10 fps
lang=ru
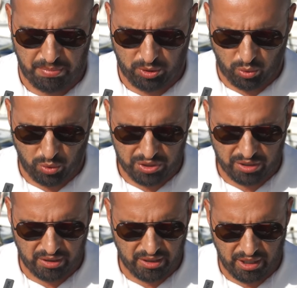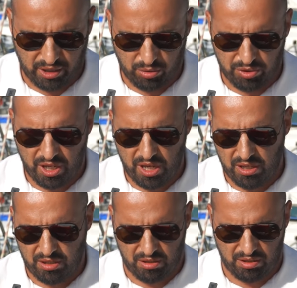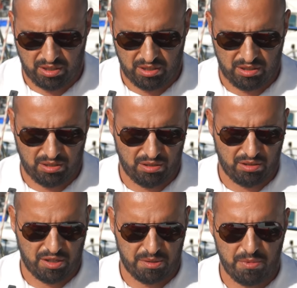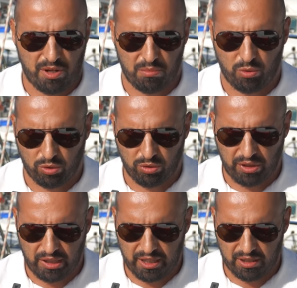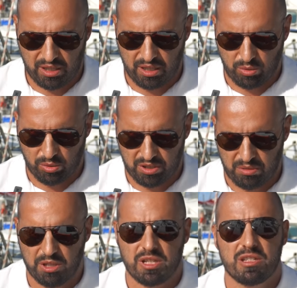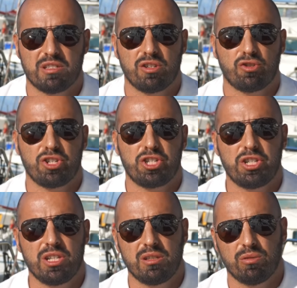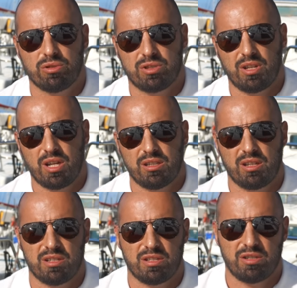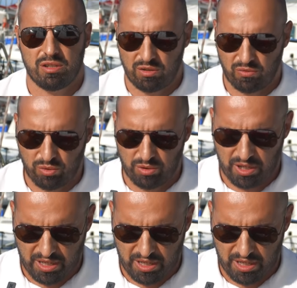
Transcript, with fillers: подходит для людей с размером грудной клетки от 76 до 132